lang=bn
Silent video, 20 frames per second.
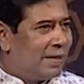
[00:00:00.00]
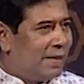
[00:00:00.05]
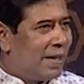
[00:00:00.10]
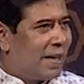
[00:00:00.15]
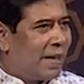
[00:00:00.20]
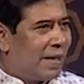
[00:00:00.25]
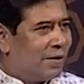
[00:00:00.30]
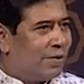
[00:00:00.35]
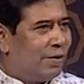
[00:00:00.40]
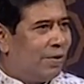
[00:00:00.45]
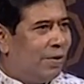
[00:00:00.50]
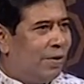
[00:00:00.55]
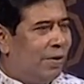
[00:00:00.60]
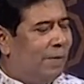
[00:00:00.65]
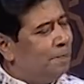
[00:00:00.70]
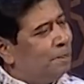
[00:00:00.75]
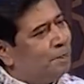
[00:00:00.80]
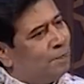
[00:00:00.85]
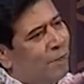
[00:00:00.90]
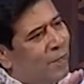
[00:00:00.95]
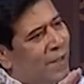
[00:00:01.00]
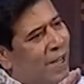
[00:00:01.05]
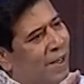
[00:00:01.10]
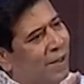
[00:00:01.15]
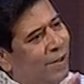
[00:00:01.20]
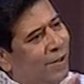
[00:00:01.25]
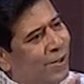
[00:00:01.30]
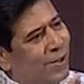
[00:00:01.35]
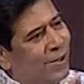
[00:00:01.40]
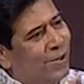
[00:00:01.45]
যে কাজগুলো
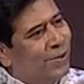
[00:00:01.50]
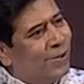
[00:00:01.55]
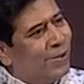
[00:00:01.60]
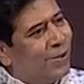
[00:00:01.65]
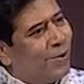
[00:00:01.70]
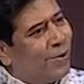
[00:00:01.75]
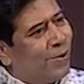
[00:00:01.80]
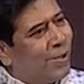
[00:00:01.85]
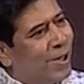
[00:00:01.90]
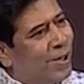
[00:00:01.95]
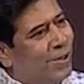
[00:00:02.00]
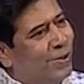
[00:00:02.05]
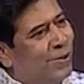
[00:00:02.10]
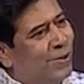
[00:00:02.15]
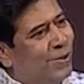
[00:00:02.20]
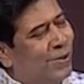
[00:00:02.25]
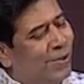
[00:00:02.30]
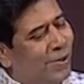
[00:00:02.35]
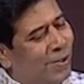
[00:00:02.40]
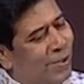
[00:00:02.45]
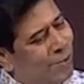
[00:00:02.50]
এগুলো কিন্তু করার জন্য